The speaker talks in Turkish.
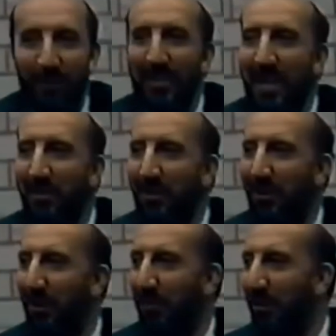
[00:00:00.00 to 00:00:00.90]
Bunu niye
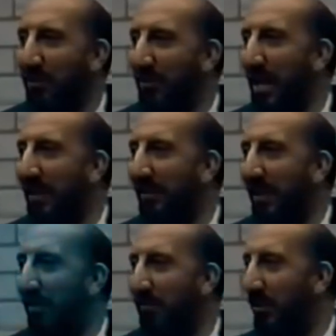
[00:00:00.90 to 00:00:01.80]
söylüyorum biliyor musun? Yarın
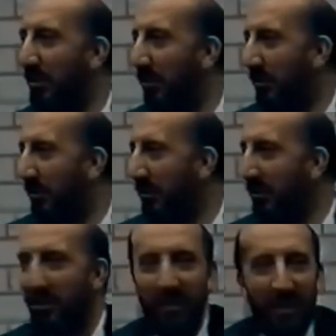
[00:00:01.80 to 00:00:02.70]
televizyon
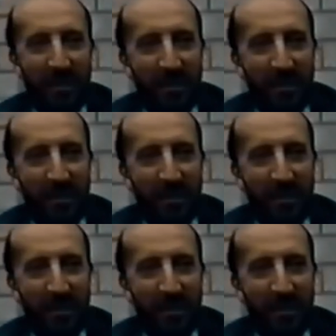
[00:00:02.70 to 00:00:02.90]
istiyorsunuz.